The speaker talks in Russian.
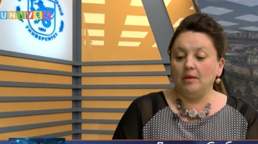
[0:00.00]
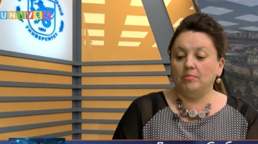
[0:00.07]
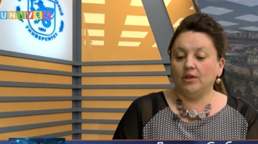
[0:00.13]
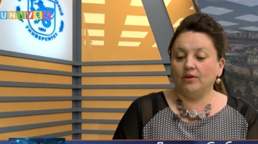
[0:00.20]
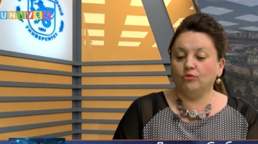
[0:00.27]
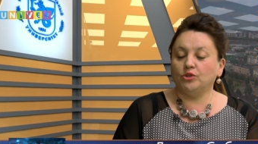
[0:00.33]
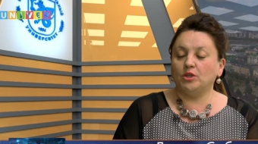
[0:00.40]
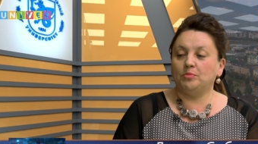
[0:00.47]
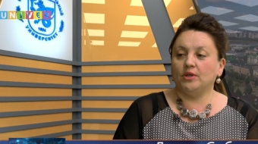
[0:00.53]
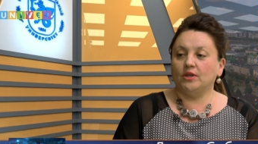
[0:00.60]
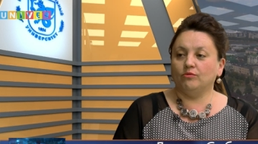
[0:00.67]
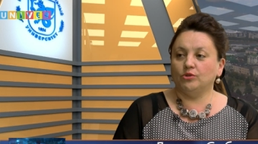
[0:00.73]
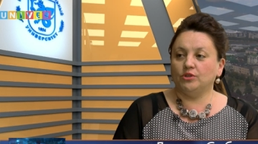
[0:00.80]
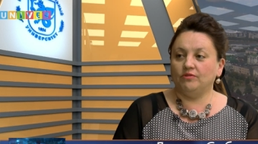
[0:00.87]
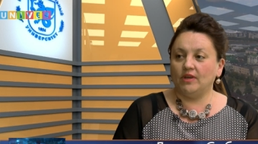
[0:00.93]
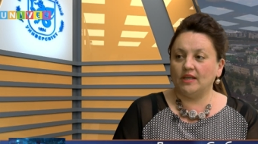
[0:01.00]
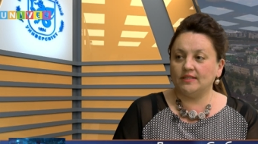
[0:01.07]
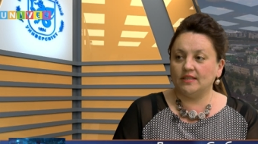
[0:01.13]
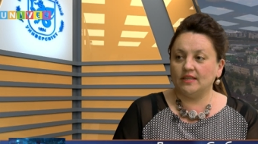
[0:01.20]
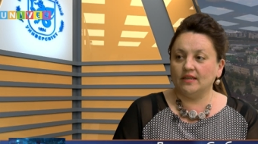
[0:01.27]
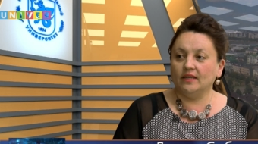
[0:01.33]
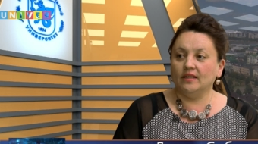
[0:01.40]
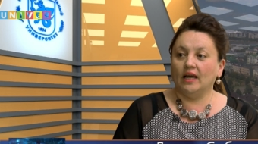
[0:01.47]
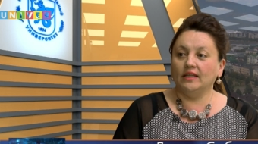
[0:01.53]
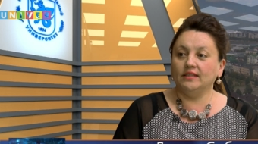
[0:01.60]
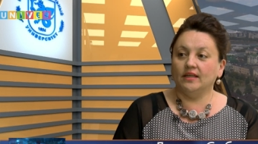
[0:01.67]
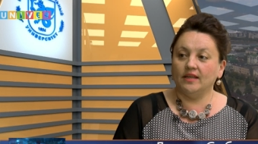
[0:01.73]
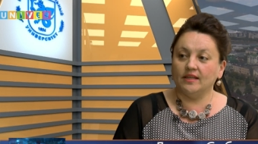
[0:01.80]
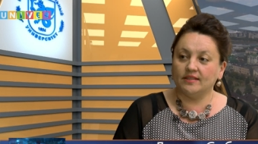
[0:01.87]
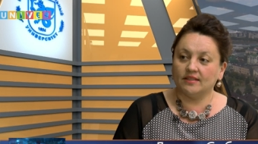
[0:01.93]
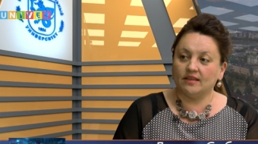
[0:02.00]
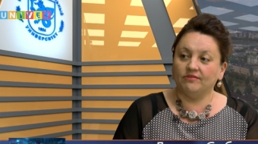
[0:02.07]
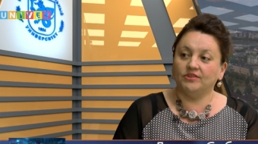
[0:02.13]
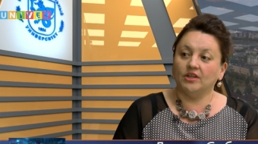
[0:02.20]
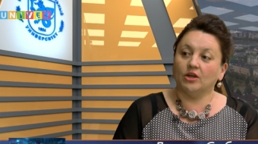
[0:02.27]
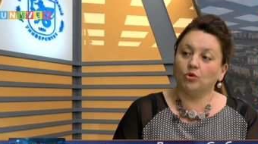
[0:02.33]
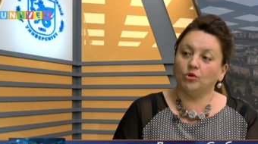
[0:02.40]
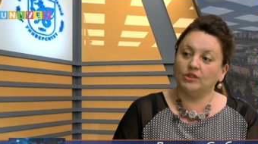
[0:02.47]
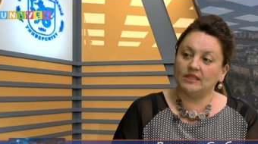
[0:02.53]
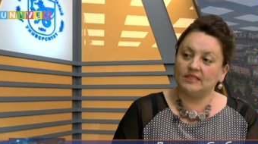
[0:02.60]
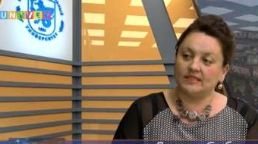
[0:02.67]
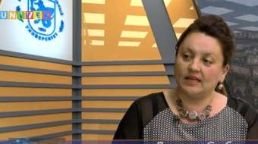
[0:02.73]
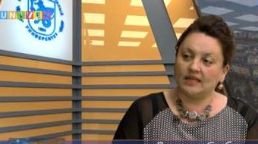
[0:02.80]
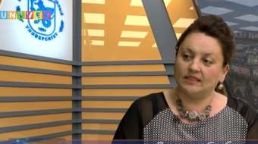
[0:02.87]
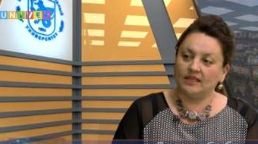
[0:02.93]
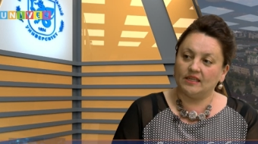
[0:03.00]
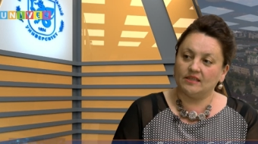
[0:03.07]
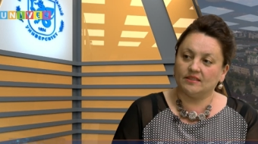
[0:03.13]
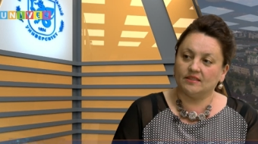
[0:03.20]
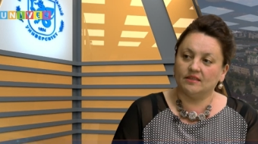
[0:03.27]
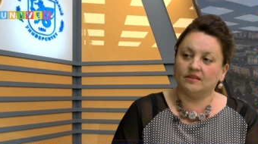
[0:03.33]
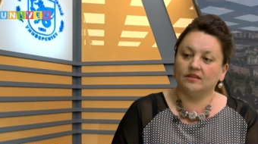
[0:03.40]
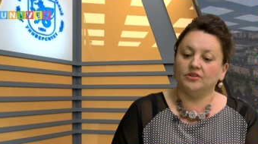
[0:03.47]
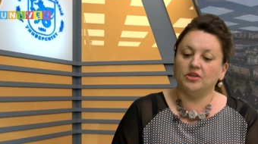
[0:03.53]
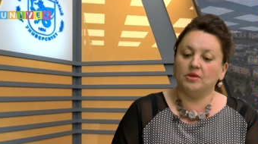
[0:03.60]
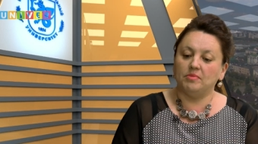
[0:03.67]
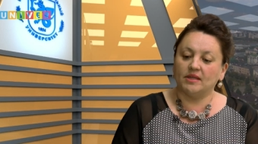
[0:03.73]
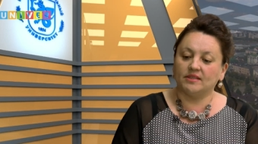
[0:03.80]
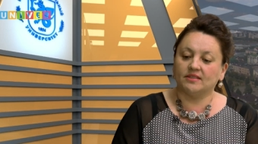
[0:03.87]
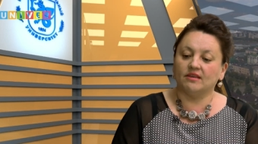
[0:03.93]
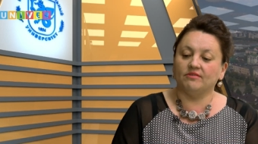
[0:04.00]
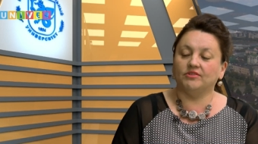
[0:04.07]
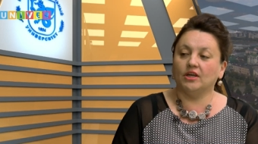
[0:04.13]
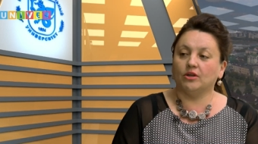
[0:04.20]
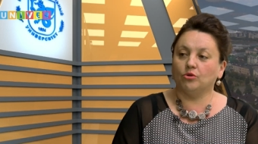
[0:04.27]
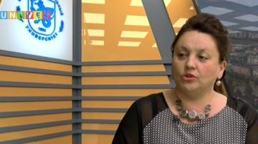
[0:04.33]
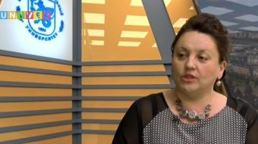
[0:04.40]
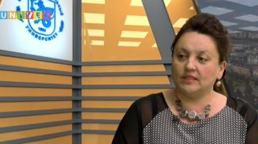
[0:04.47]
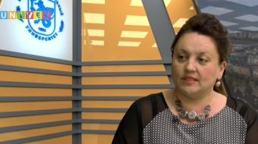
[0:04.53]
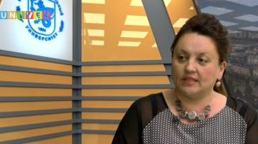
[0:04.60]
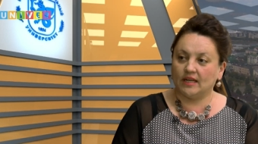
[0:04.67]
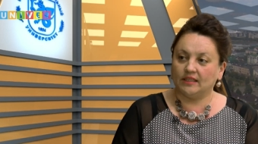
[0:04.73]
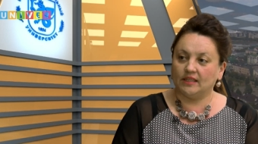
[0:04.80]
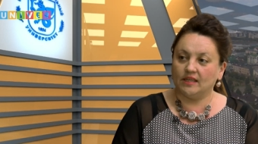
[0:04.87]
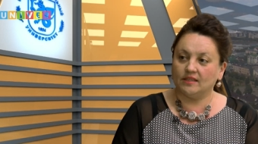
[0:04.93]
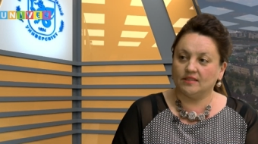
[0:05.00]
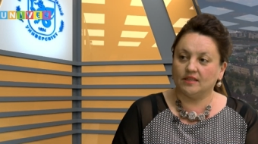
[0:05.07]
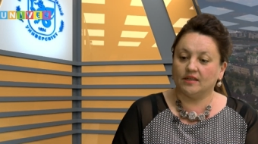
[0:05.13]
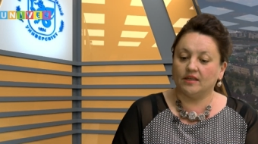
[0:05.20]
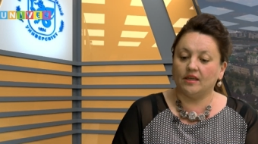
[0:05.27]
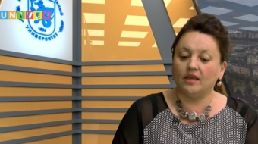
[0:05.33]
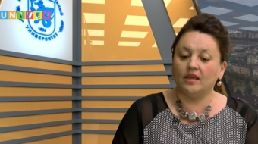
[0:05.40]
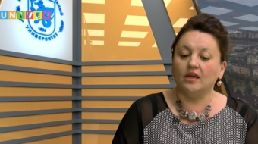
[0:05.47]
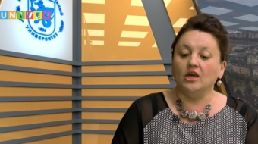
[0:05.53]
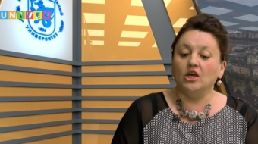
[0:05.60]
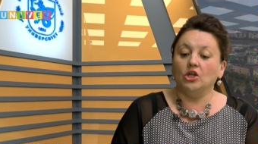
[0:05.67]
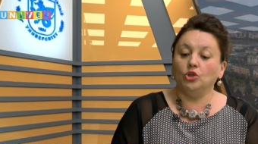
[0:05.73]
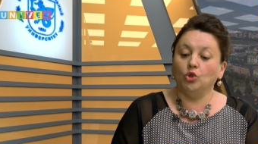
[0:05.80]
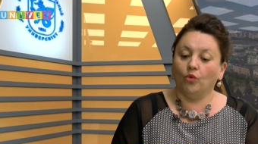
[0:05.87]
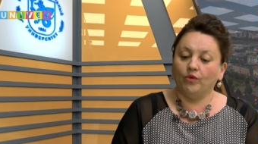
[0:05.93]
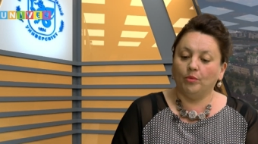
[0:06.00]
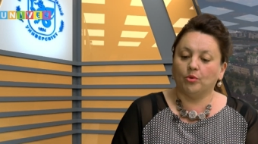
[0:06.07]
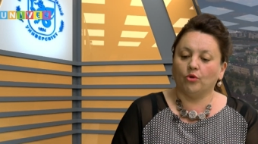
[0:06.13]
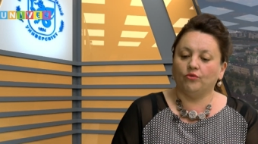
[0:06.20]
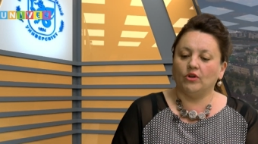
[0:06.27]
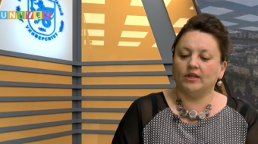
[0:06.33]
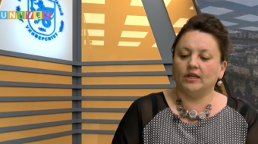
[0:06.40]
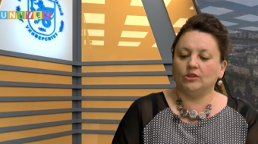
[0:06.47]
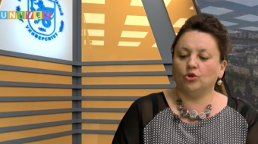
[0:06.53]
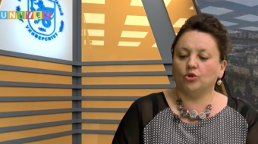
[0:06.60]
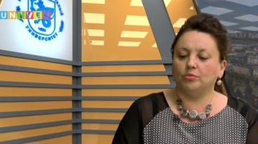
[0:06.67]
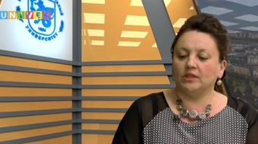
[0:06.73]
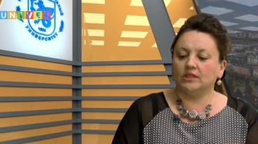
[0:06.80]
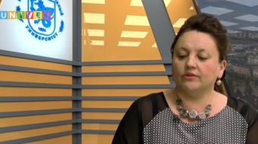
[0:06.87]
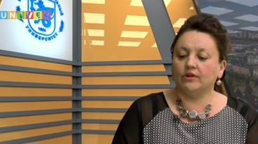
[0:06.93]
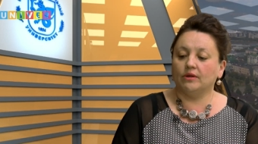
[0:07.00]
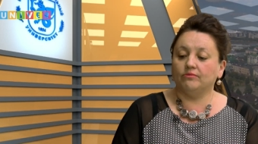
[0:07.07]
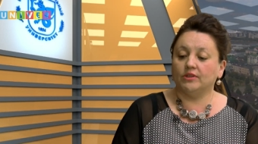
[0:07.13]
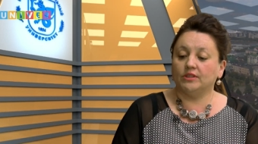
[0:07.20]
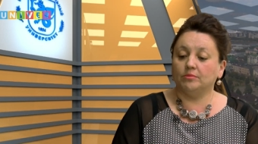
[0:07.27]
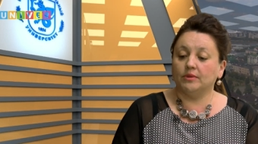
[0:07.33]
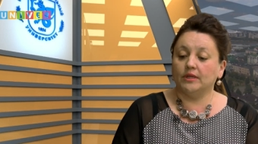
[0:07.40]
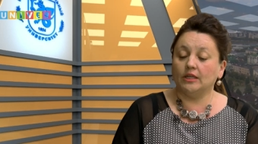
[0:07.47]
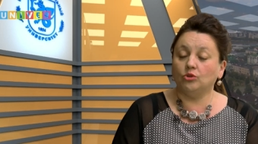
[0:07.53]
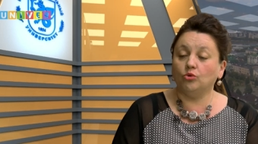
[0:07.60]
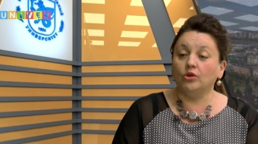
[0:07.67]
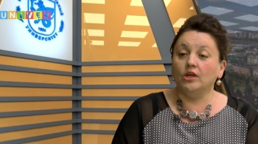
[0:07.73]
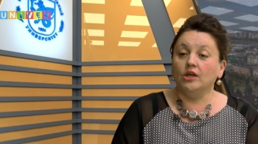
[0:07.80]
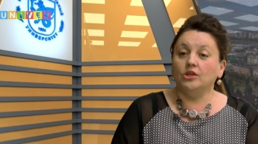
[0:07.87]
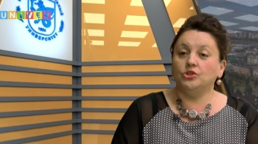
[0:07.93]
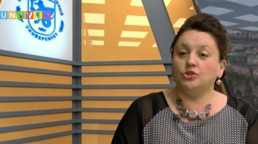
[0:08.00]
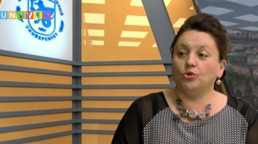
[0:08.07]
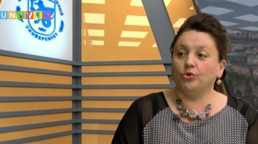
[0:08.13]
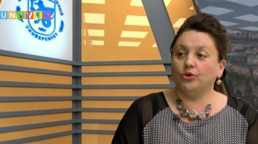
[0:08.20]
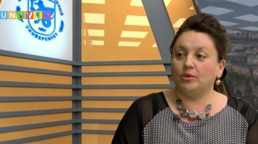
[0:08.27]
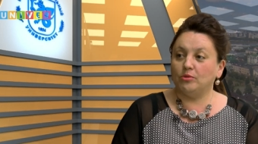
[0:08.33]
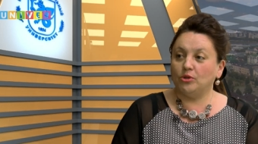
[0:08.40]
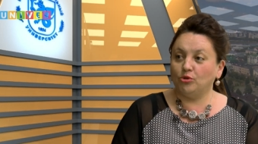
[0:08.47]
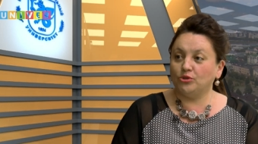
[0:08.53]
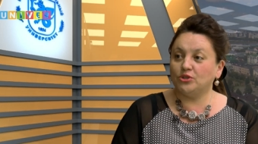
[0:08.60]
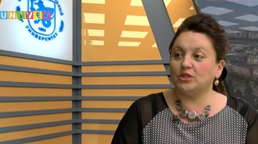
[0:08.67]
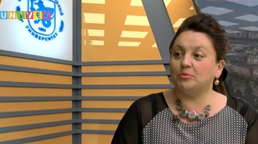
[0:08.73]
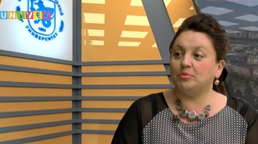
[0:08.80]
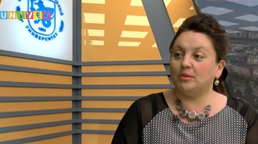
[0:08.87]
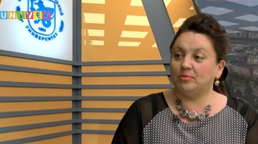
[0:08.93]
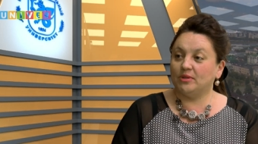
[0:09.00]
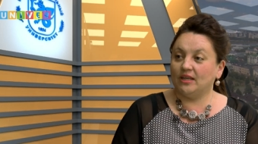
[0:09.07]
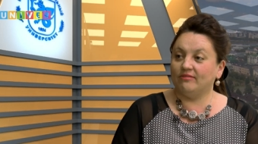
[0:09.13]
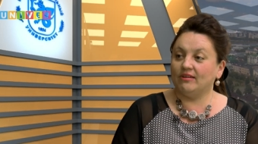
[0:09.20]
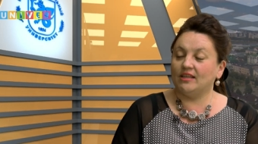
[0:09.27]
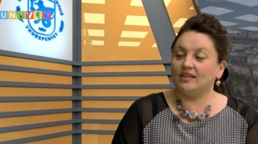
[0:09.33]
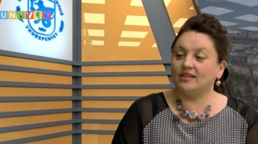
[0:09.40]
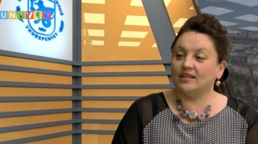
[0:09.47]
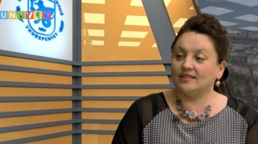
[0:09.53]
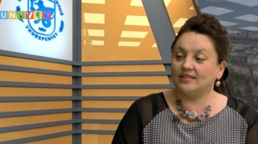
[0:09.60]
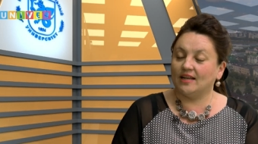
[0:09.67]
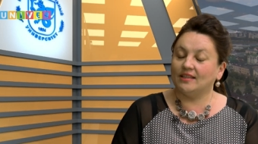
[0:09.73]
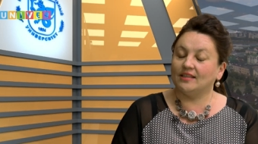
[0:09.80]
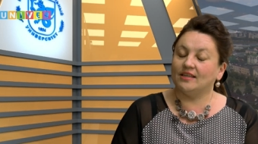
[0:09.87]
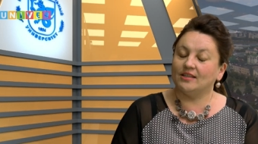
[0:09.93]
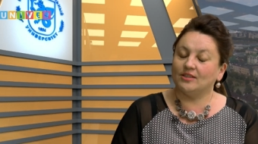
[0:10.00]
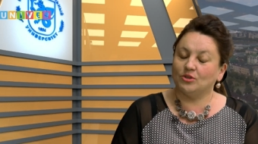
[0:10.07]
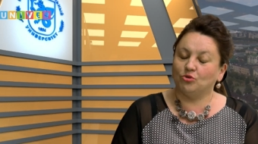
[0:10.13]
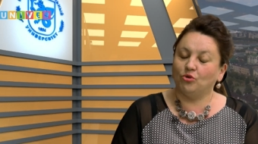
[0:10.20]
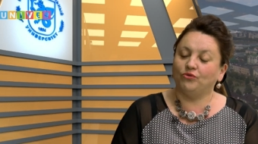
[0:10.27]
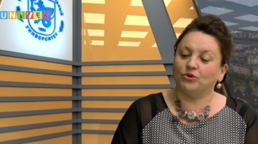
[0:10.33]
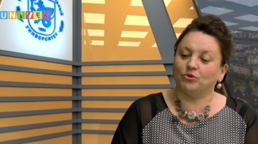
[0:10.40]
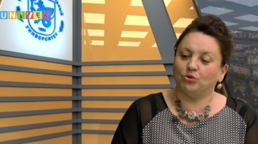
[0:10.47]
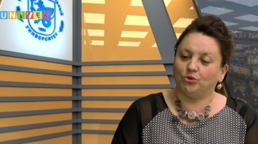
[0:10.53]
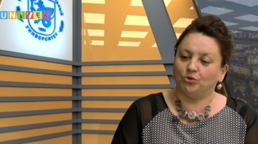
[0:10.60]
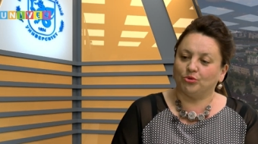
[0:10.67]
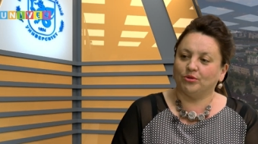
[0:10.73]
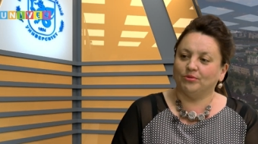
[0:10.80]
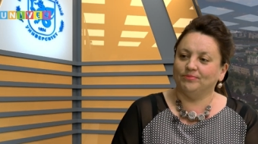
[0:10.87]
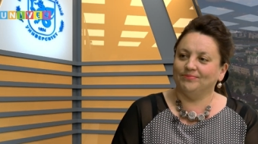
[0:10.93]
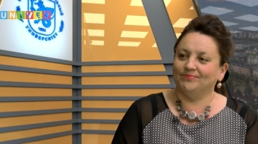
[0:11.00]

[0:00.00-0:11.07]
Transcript: Перевод и переводоведение, английский второй иностранный язык, немецкий второй иностранный язык и новый профиль, который мы открываем в этом году – теория методика преподавания иностранных языков и культур.